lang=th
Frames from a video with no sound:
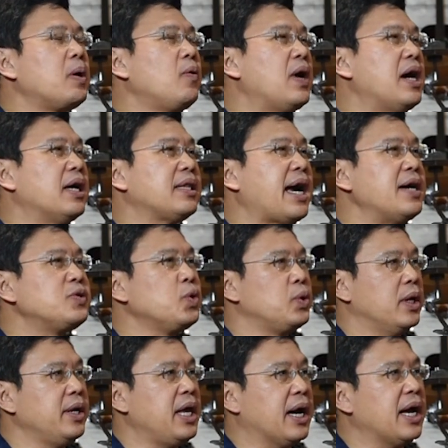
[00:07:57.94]
เพราะว่าท้ายสุด
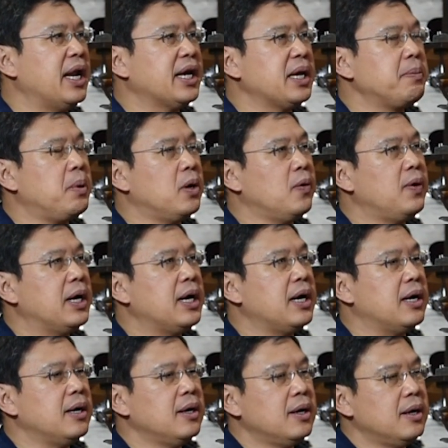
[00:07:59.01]
แล้วเนี่ยกำลังจะบอกว่า
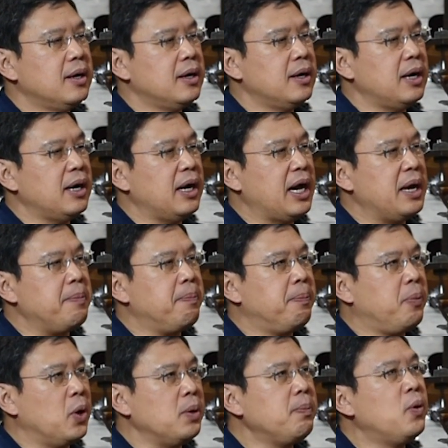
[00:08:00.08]
ไอ้
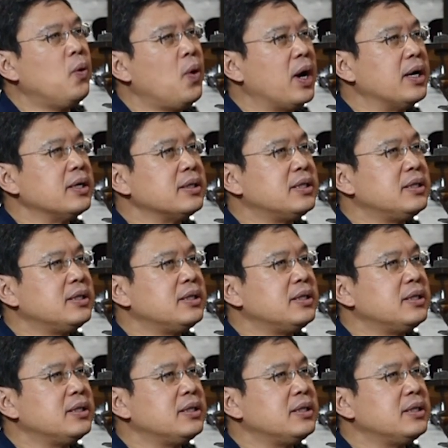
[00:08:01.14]
ผลพวง